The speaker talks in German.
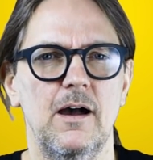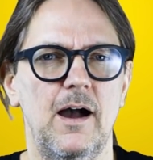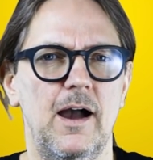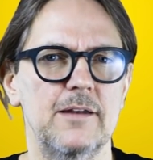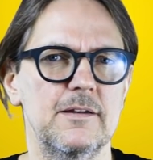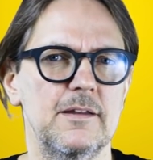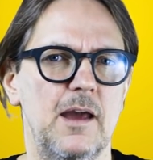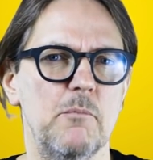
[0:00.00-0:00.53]

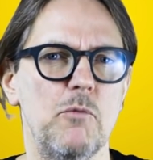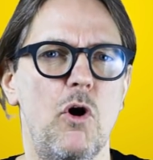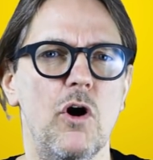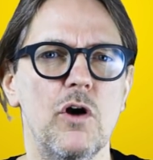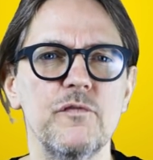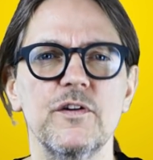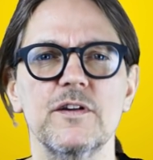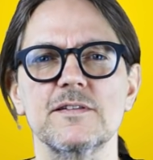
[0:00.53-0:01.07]
Eine der am
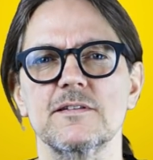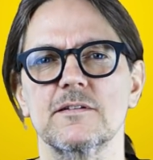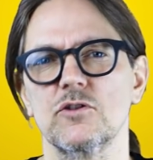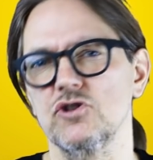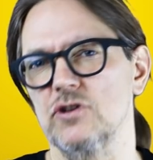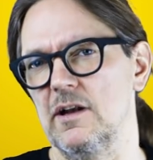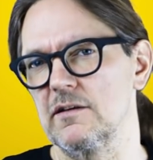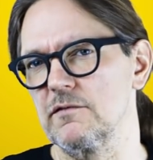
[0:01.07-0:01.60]
häufigsten
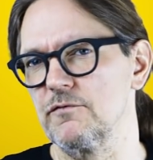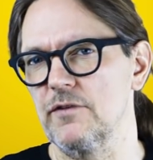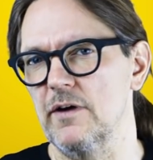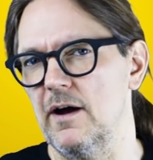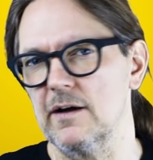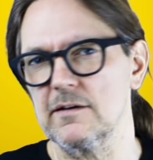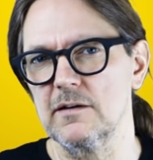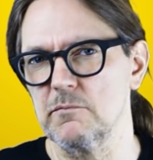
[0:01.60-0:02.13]
gestellten
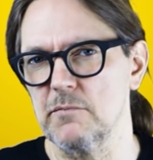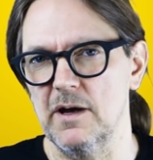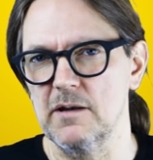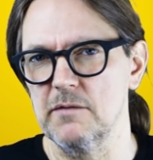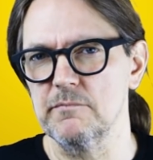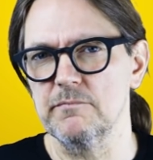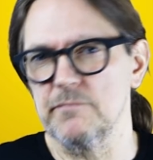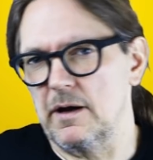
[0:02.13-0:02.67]
Fragen in
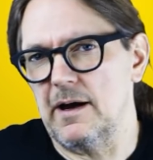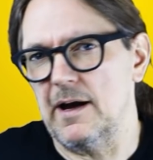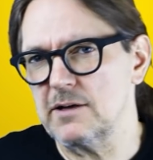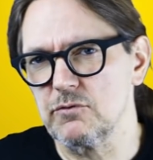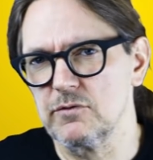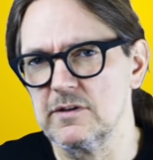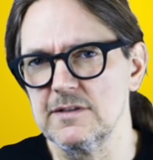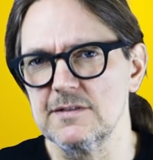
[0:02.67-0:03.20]
meinen
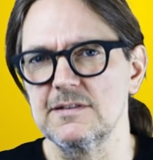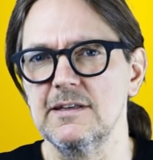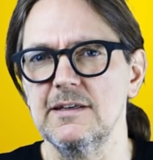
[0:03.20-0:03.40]
Beratungen ist